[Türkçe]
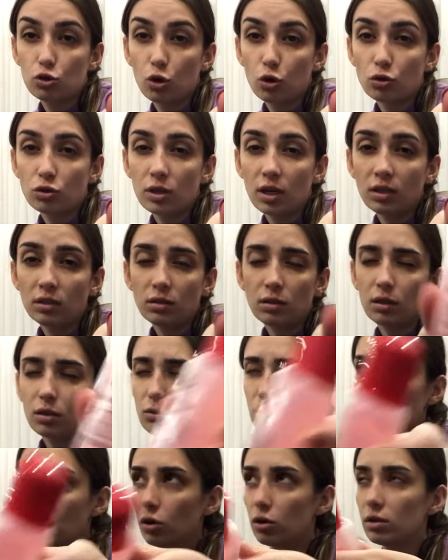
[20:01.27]
şoktan.
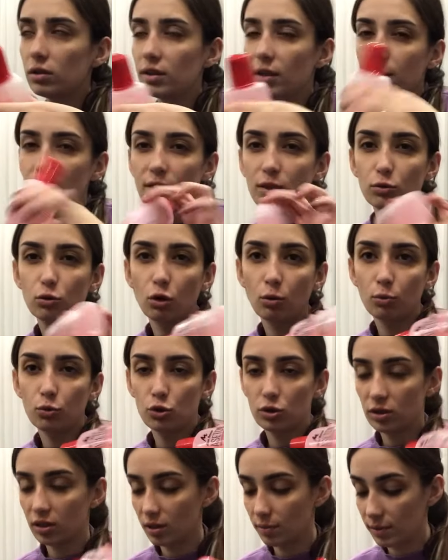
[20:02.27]
4 lira mıydı
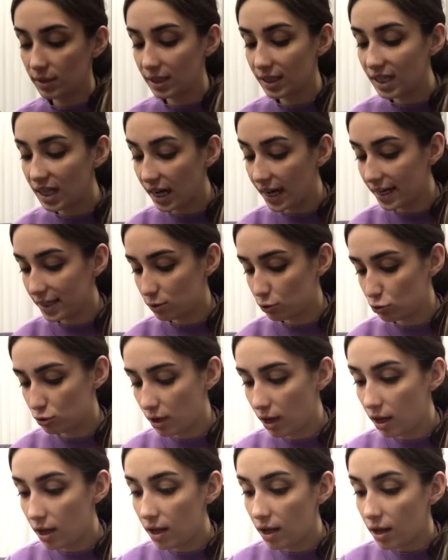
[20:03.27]
4,5 lira mıydı gayet
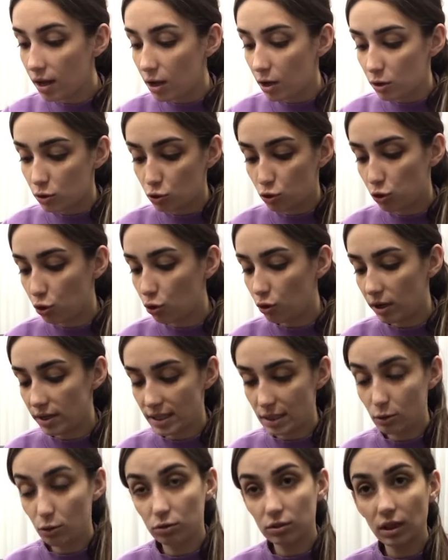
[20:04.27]
güzel. Çoğu
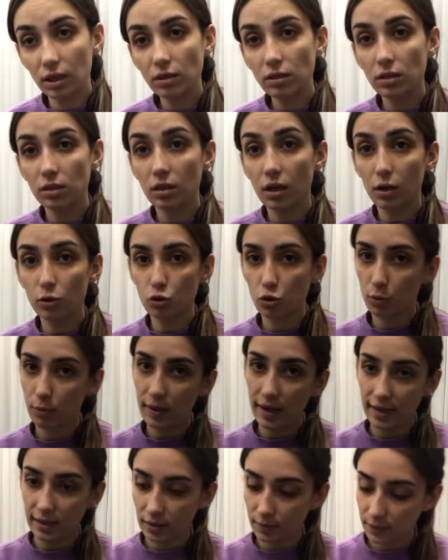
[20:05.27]
asetondan daha çok
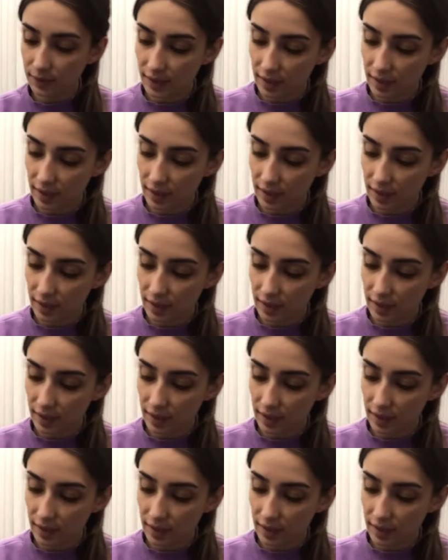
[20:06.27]
beğendim